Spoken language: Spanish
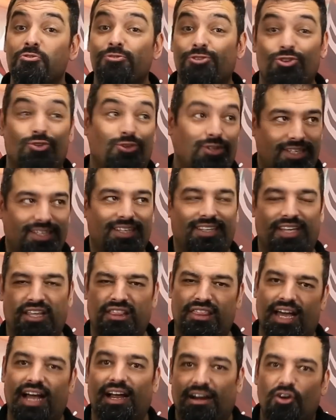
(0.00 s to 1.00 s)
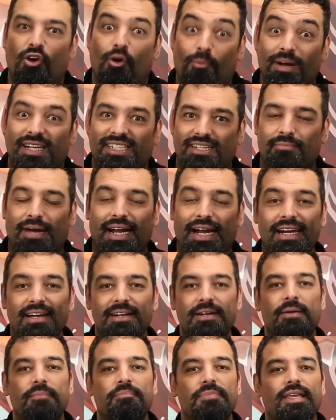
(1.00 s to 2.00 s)
mucho y quizá lo pase mal,
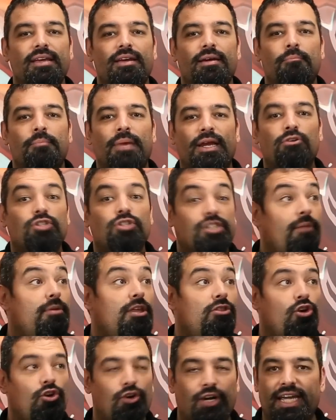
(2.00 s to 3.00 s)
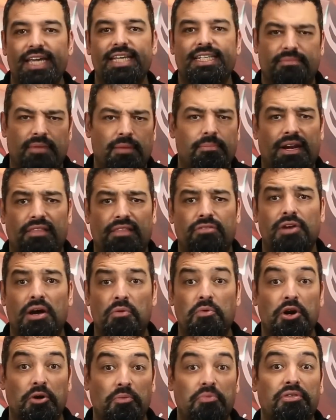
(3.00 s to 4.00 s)
pero sabiendo lo que es, me parece una
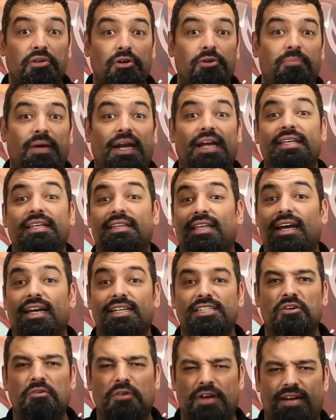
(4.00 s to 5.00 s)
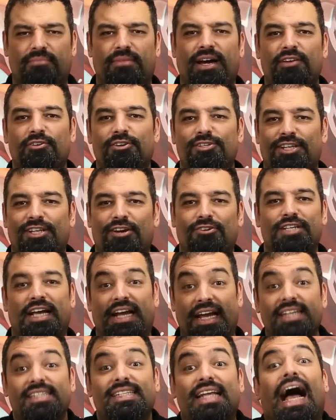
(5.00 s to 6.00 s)
buena opción para que tengáis en un armario y se lo
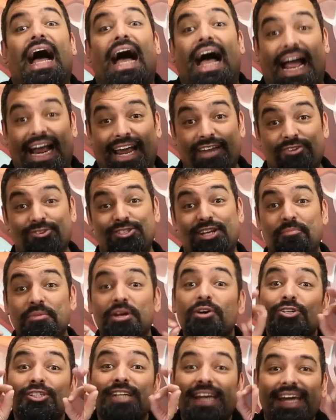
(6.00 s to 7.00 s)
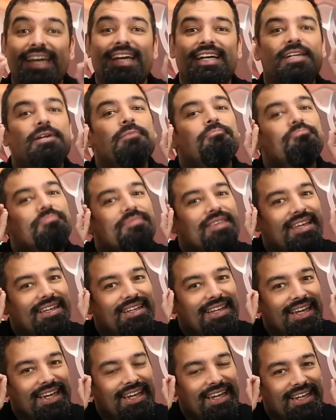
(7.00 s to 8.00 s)
saquéis a aquellos amigos que
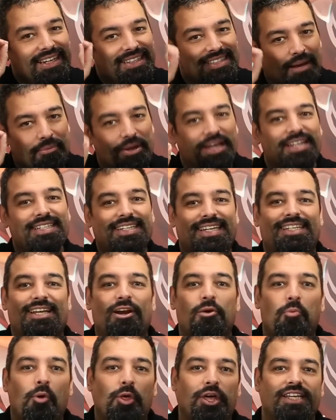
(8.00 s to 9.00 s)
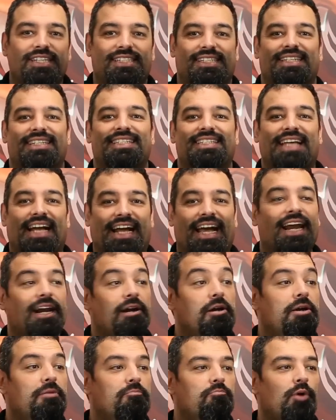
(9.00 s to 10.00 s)
eh, sabéis que se lo podéis
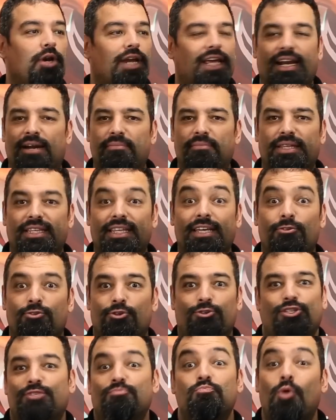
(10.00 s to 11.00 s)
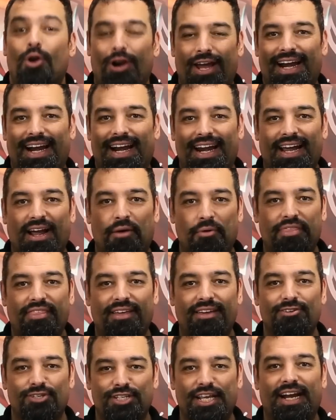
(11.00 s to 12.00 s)
sacar, porque realmente nos volará la
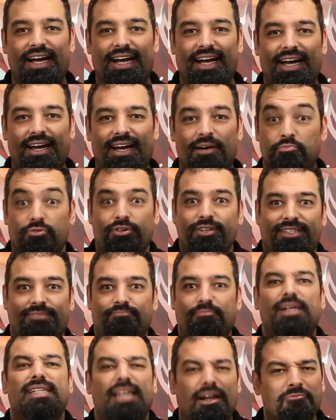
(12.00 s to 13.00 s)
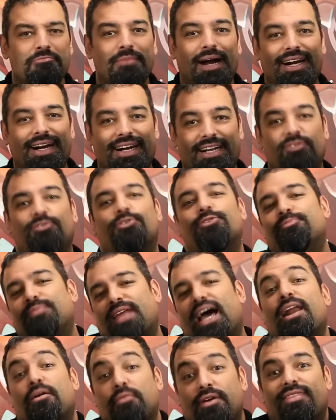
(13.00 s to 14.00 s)
cabeza y nos hará pues, pasar un mal rato
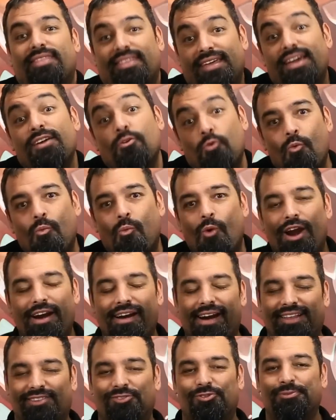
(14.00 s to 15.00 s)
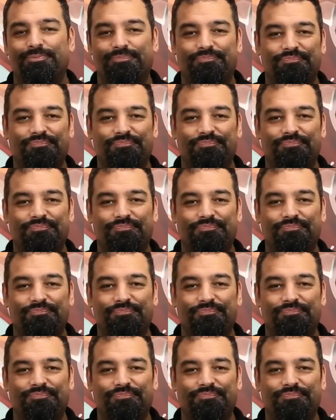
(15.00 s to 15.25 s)
a la vez de un buen rato.